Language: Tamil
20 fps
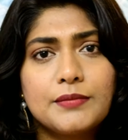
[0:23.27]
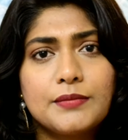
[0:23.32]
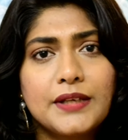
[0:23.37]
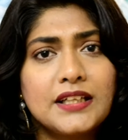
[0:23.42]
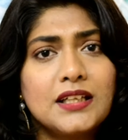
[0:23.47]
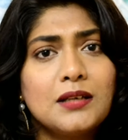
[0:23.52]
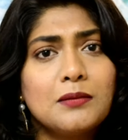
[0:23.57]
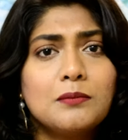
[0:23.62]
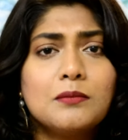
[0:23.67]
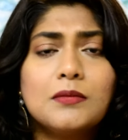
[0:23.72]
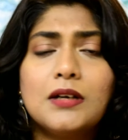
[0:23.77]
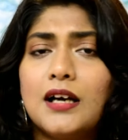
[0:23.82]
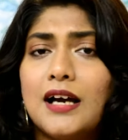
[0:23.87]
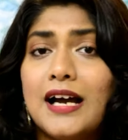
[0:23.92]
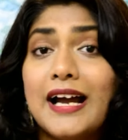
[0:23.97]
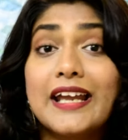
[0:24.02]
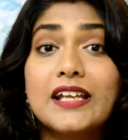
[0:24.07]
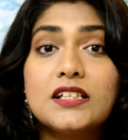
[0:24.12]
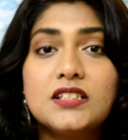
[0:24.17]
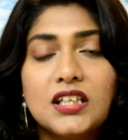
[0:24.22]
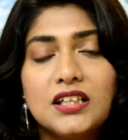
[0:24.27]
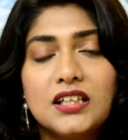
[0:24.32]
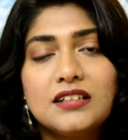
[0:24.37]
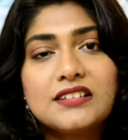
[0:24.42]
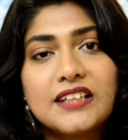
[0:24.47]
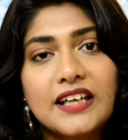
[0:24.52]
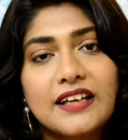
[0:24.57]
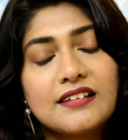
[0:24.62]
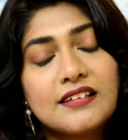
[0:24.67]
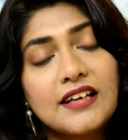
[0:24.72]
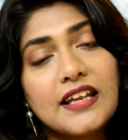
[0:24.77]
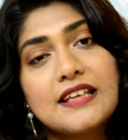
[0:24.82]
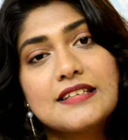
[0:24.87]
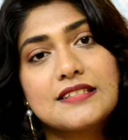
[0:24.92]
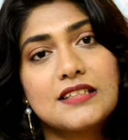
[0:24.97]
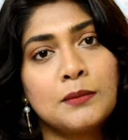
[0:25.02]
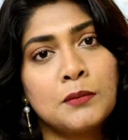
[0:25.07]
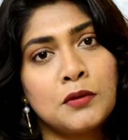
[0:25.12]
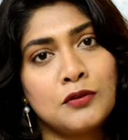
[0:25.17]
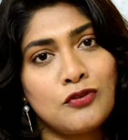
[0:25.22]
என்ன ஹைஜீன்
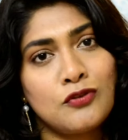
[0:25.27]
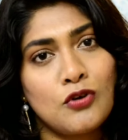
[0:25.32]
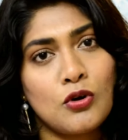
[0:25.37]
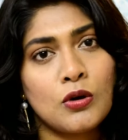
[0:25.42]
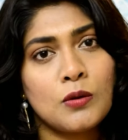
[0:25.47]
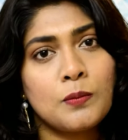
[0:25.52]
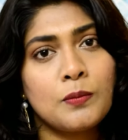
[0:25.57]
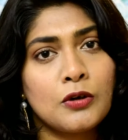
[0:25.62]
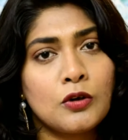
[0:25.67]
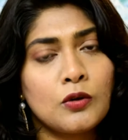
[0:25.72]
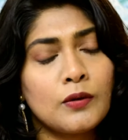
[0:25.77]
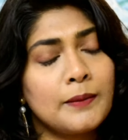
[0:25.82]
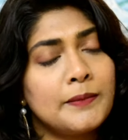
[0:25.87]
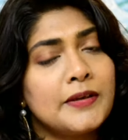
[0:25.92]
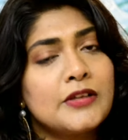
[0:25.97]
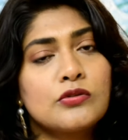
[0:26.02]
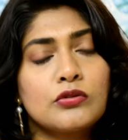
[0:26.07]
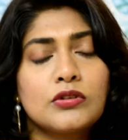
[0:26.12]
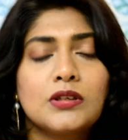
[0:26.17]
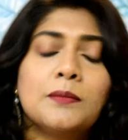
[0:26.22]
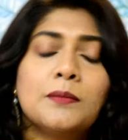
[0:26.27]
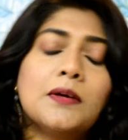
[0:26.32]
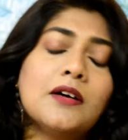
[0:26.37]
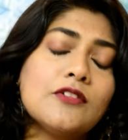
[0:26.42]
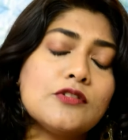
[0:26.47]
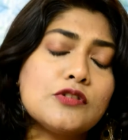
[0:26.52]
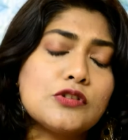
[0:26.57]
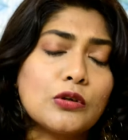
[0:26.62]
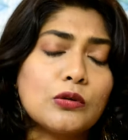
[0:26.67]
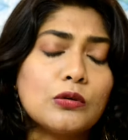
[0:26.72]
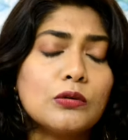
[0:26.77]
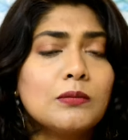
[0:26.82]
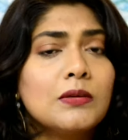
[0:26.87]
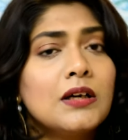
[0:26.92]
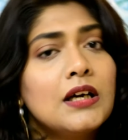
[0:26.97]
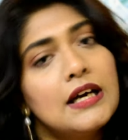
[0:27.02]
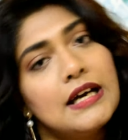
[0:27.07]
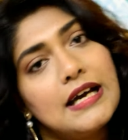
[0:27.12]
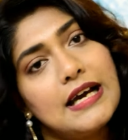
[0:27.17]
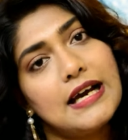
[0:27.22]
டெக்னிக்ஸ் நம்ம ஃபாலோ பண்ணணும் எப்படி சுத்தமாக வச்சுக்கணும்
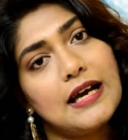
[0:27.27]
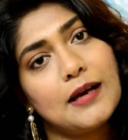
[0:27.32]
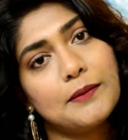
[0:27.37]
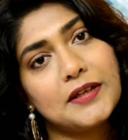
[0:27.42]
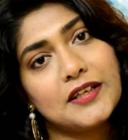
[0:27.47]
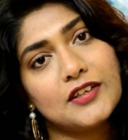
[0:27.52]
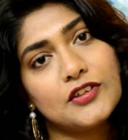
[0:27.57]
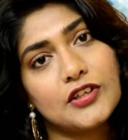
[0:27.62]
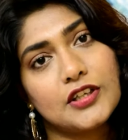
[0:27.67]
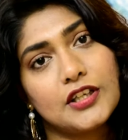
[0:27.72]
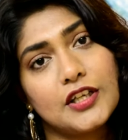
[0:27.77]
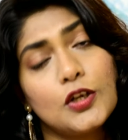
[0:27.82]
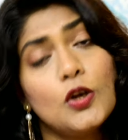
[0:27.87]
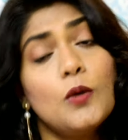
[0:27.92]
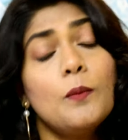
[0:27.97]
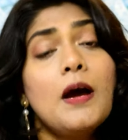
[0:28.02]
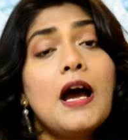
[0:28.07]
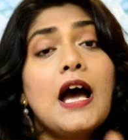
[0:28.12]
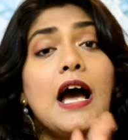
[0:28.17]
அப்படின்றதையும்